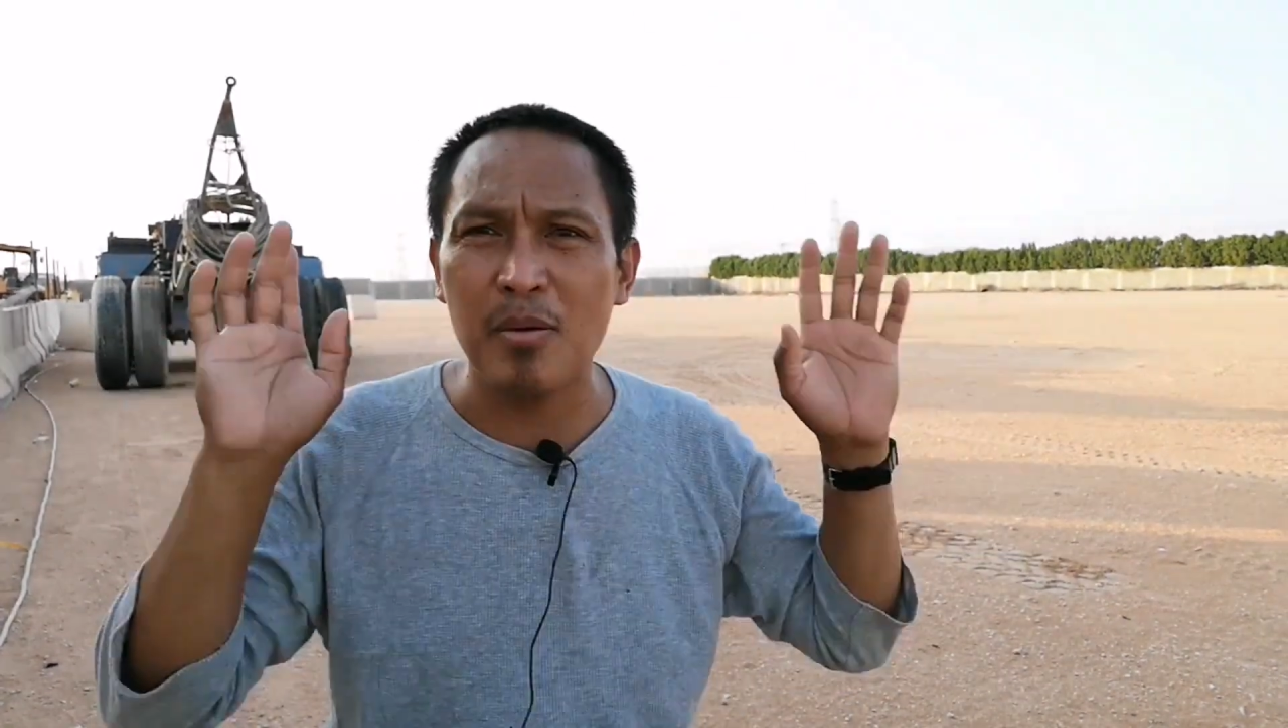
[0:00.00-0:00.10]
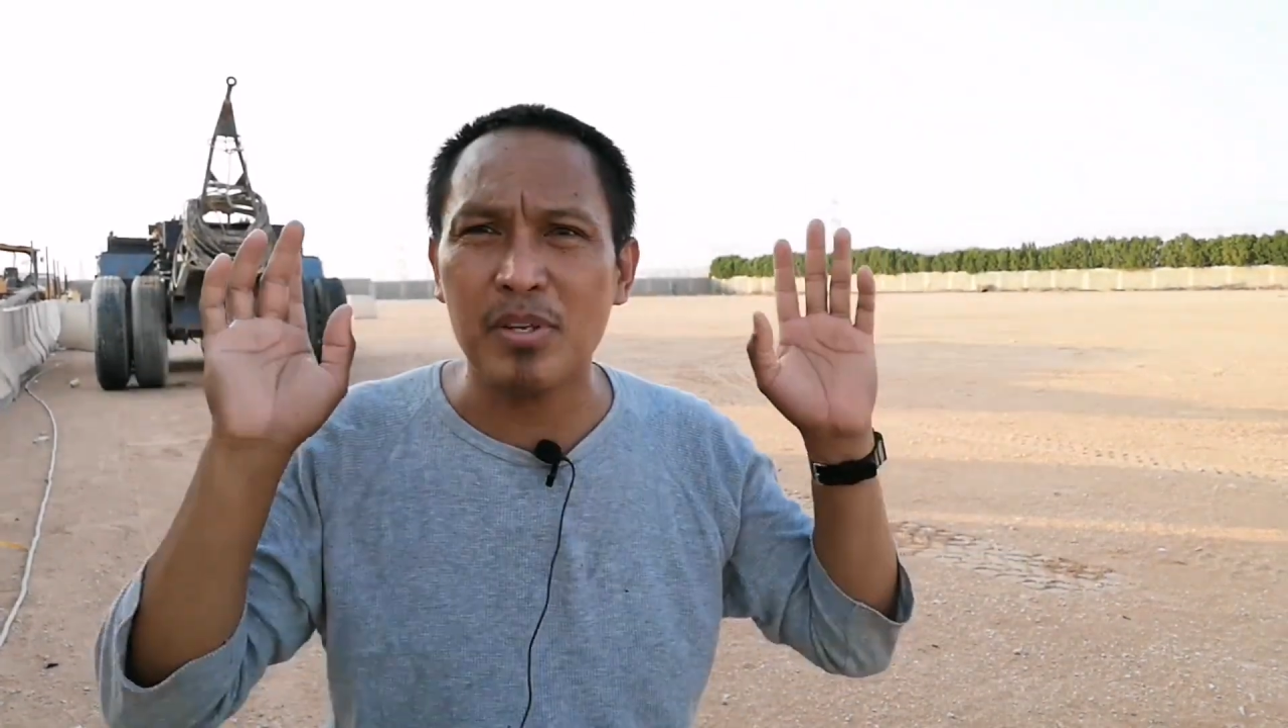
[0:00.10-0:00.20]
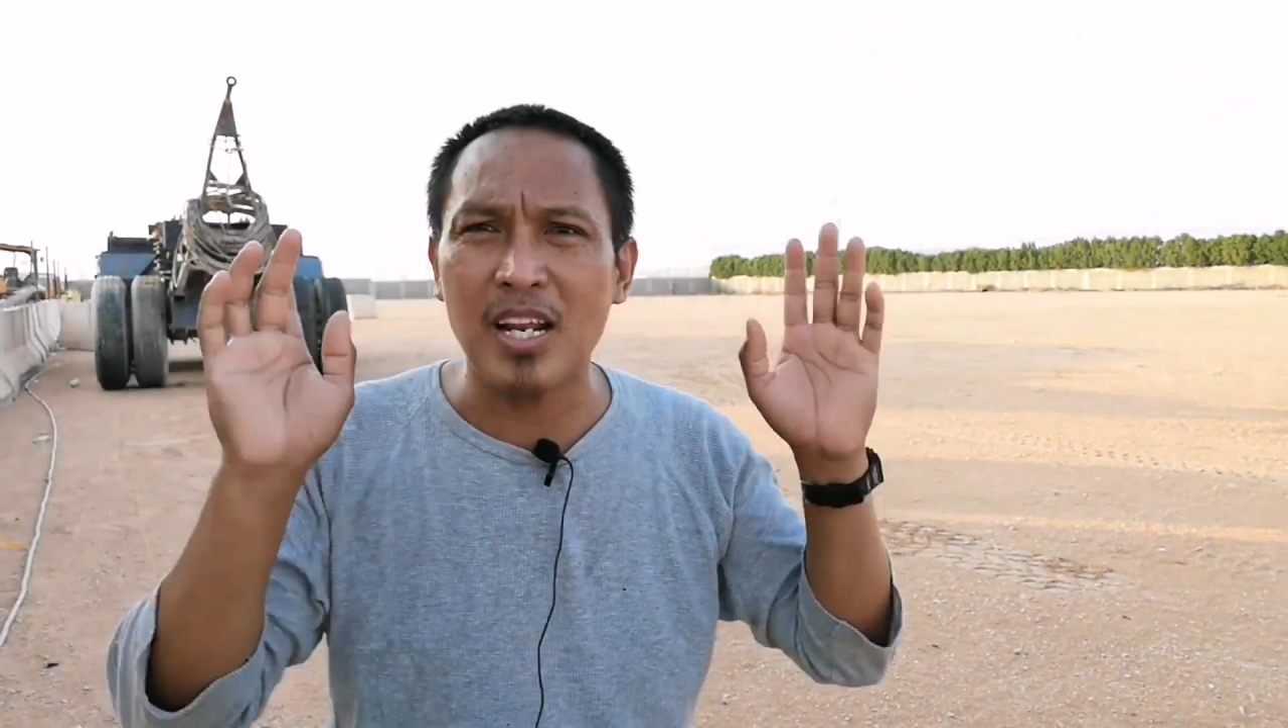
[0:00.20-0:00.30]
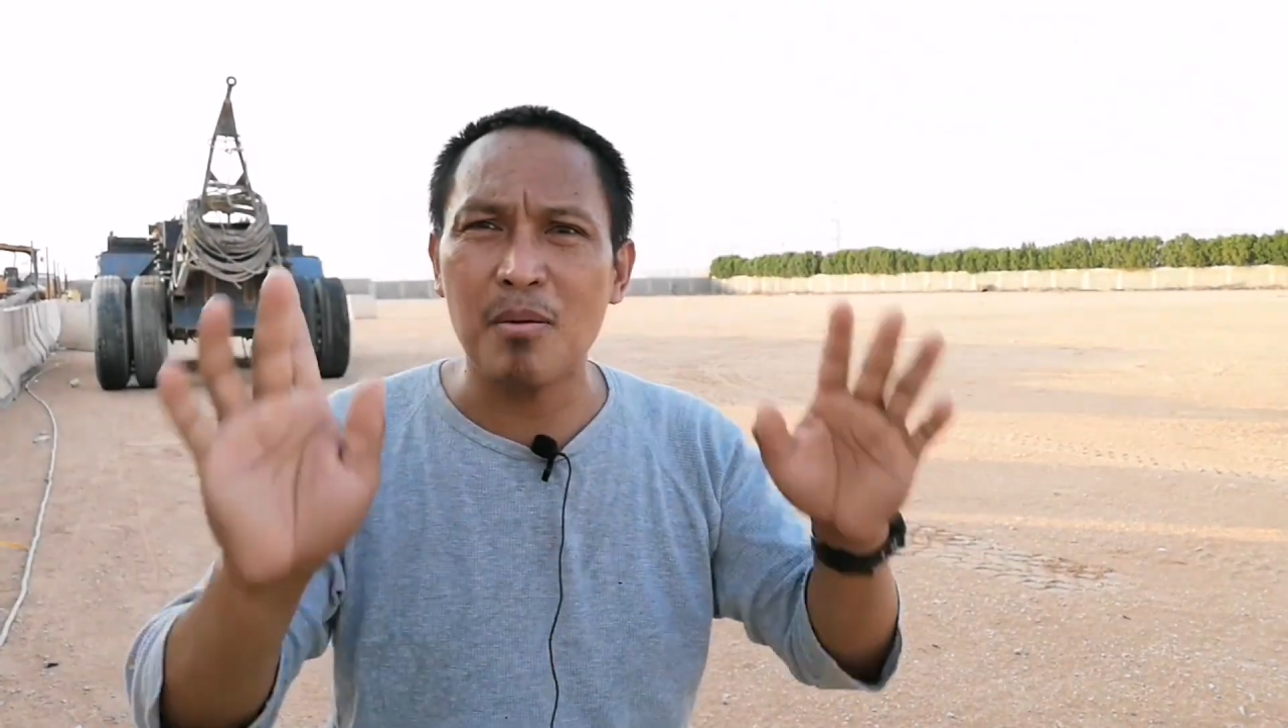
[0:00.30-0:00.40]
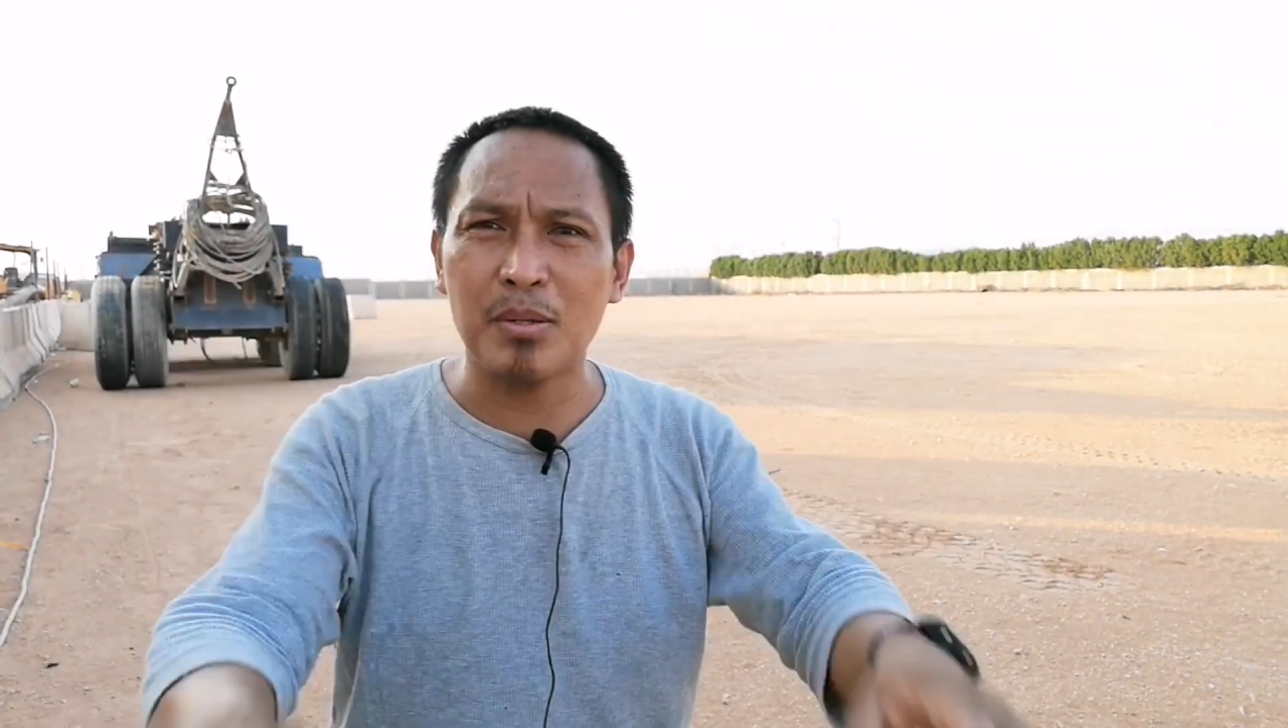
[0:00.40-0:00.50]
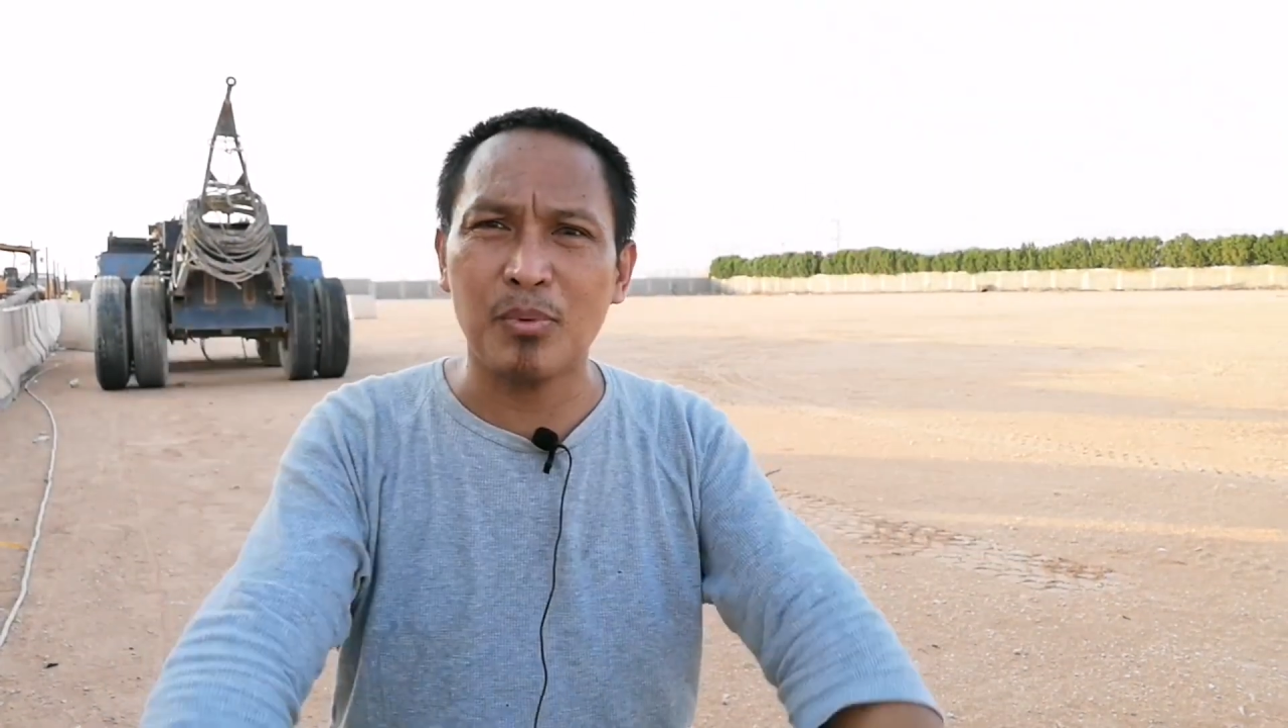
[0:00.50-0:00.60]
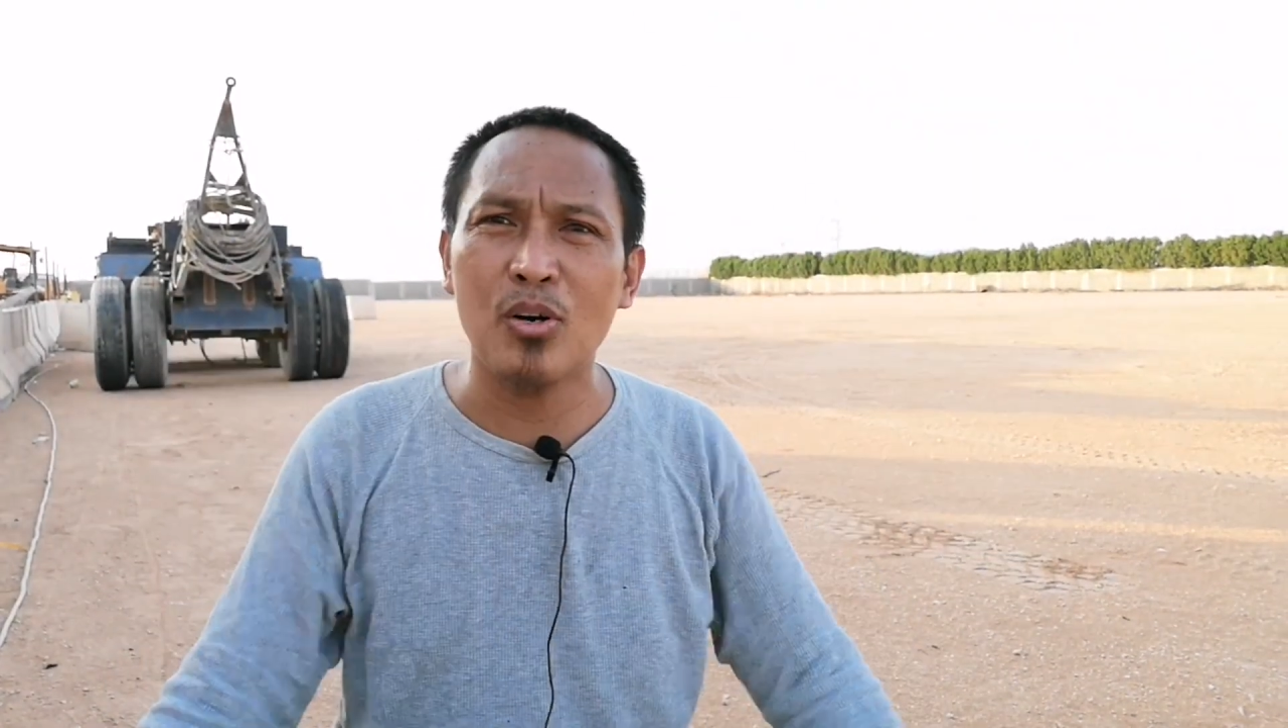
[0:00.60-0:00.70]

maraming salamat